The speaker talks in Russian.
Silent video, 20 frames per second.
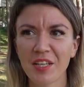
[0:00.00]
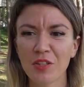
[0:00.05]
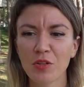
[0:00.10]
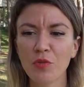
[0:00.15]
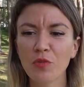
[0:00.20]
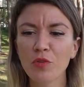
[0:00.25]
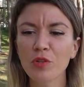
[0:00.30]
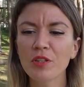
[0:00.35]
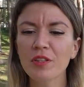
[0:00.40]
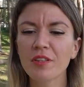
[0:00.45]

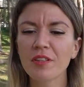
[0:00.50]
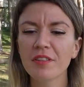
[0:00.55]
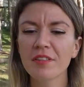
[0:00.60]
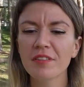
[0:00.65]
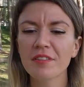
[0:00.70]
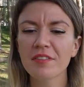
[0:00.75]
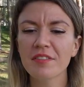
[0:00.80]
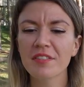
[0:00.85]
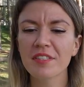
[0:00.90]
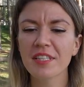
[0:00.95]
Ну вот
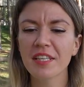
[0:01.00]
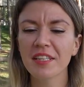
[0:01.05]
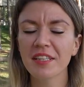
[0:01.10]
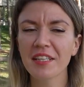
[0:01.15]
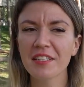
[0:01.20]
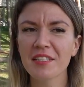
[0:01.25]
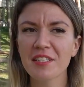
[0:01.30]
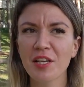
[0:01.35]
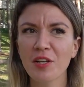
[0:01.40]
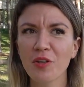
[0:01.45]
э, с
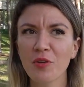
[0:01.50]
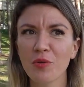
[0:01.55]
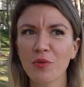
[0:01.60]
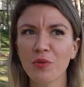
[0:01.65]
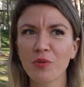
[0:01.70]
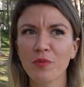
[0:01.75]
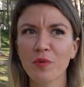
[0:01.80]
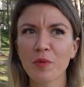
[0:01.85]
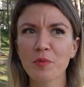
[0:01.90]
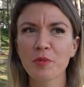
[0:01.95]
этой
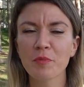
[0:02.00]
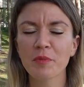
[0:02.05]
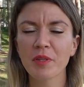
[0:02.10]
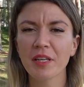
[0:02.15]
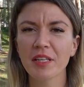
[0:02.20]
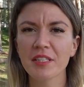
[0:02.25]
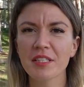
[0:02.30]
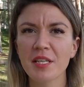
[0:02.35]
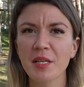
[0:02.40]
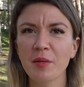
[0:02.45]
целью, в общем-то,
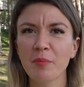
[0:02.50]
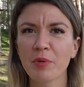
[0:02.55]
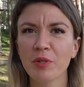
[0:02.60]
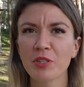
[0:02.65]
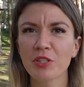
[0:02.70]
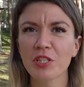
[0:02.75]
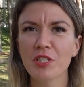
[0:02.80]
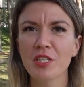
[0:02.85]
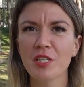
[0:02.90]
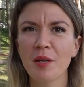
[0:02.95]
хотели бы
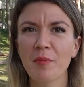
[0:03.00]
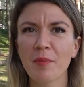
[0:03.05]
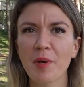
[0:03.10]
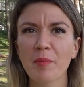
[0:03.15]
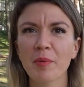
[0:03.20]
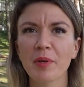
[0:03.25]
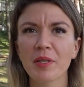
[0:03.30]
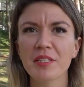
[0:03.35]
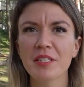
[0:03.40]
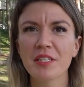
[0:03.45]
к жителям
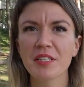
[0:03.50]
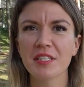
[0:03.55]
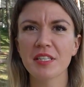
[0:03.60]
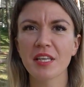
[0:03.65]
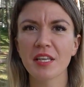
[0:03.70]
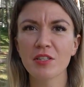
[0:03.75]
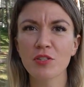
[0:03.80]
обратиться.